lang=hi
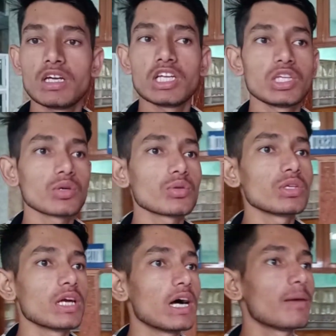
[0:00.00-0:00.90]
ये देखो
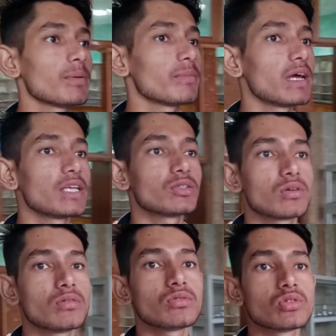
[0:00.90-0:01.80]
तो यहाँ पे मैं आ
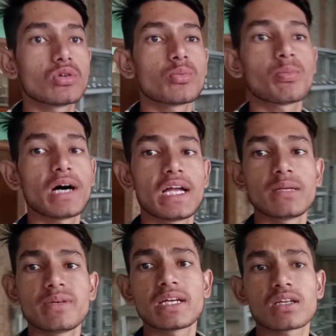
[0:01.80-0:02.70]
चुका हूँ जो
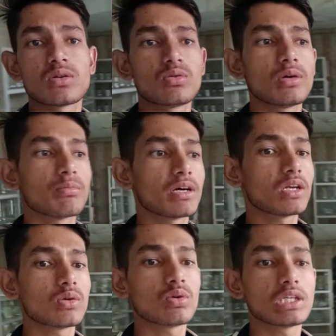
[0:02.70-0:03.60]
पानी में रखे हुए
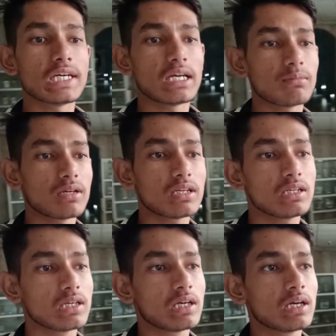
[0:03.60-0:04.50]
मरे हुए जानवर
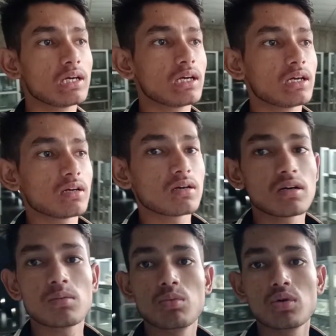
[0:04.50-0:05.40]

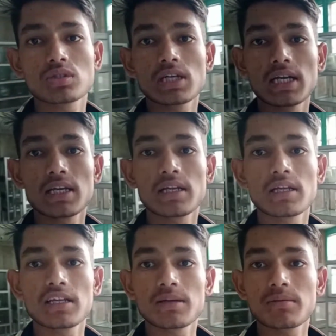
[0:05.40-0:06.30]
बहुत सारे
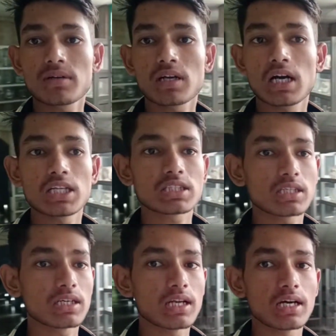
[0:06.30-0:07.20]
कांच
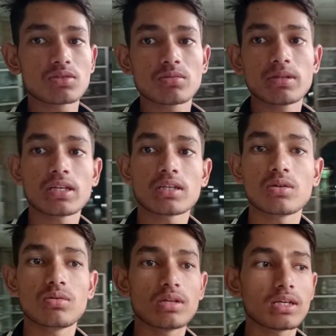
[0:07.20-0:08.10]
के गिलासों में
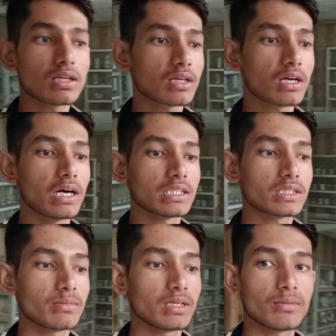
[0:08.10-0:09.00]
रखे हुए कांच
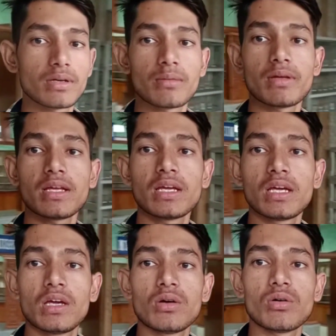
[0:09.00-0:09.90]
के बड़े बड़े में
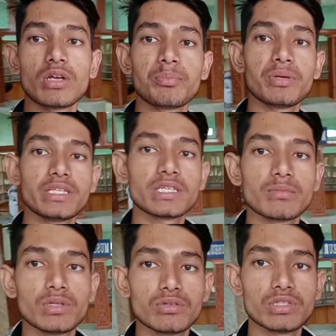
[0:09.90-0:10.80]
और ये पीछे
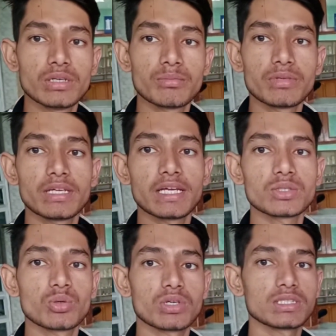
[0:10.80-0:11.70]
म्यूज़ियम भी है
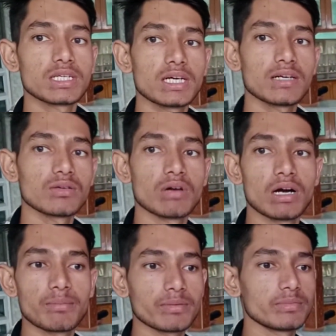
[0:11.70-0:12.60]
छोटा सा
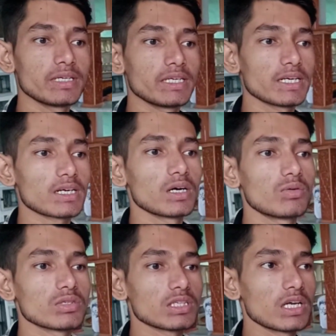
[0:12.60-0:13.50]
वहाँ पे भी यही रखा
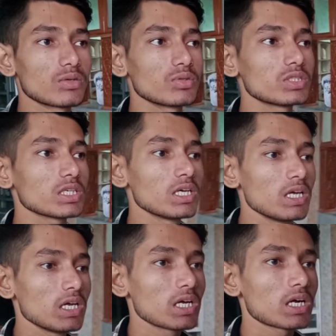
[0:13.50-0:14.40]
हुआ है सारा कुछ
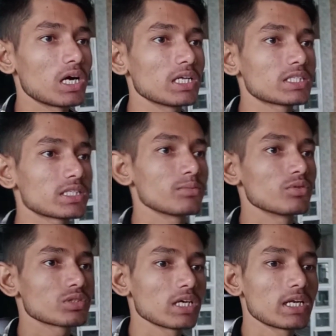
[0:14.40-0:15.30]
कांच के
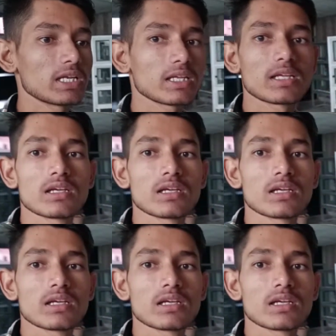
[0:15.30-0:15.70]
बहुत सारे